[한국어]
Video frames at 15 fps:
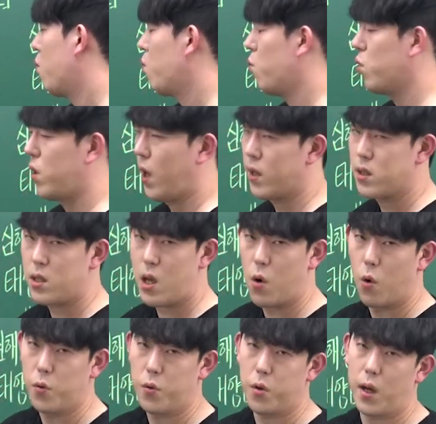뭐 대체
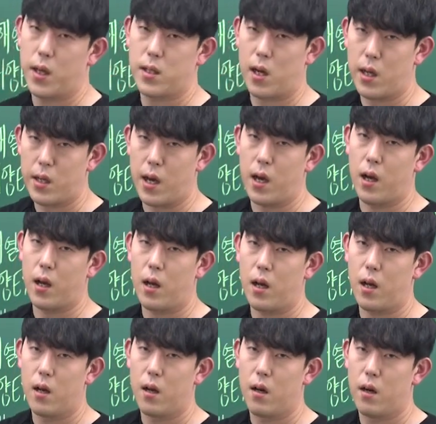어떻게
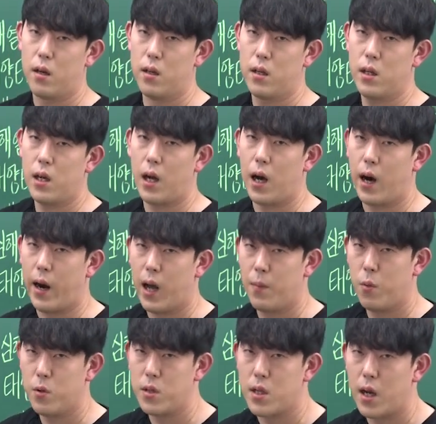사냐를
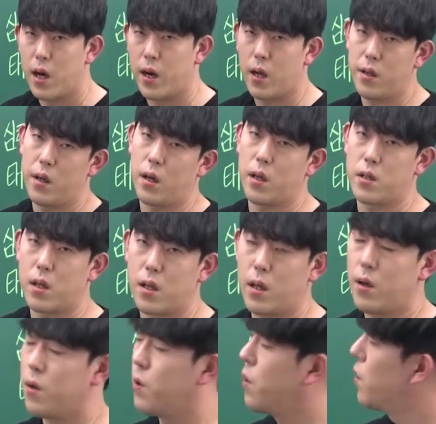알아보자란
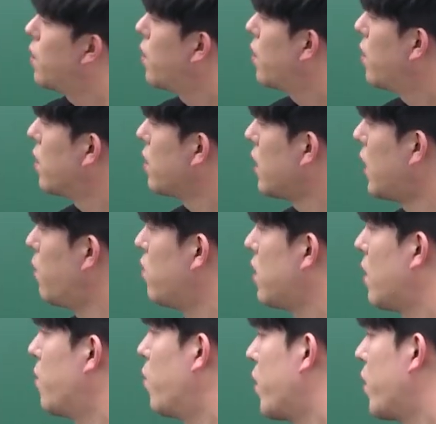얘기잖아요. 이 문단